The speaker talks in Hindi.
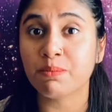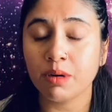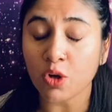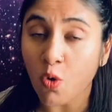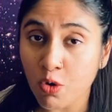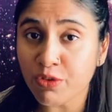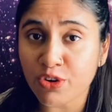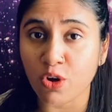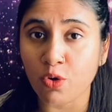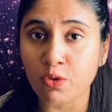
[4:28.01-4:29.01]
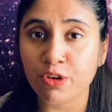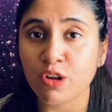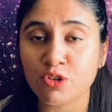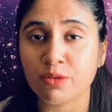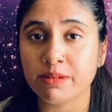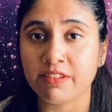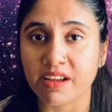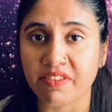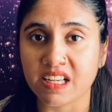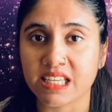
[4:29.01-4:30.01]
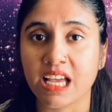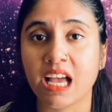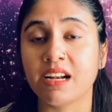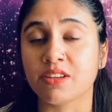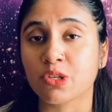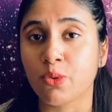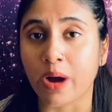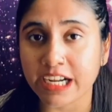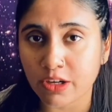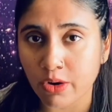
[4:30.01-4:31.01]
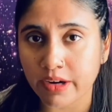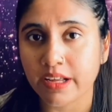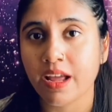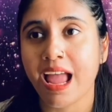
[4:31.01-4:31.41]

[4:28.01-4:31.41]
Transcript: बट ओवरऑल ओवरऑल जो भी वी किया है इट इज़ क्वाइट गुड